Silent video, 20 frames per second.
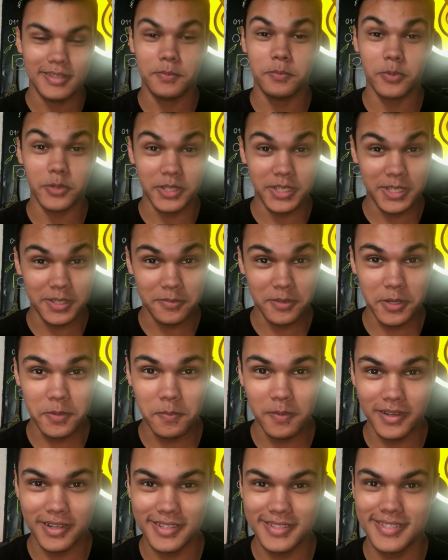por incrível que
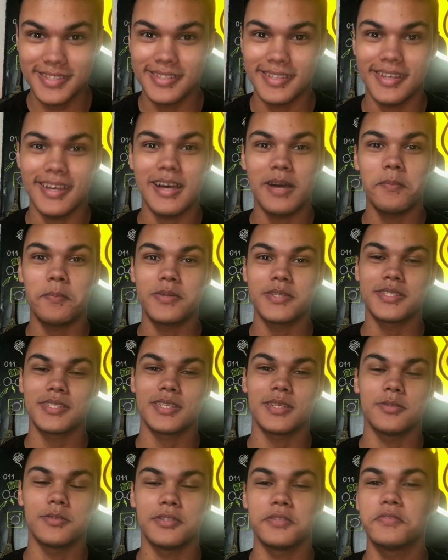pareça, a
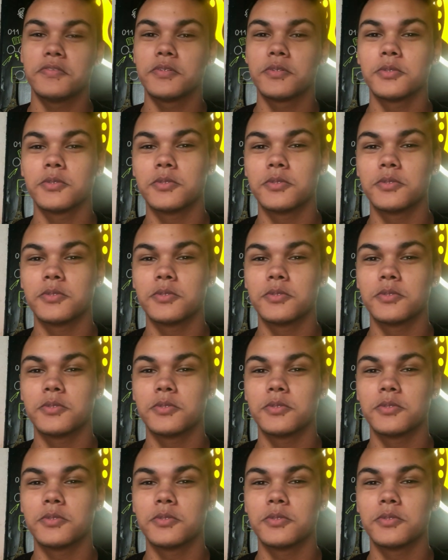apresentadora ficou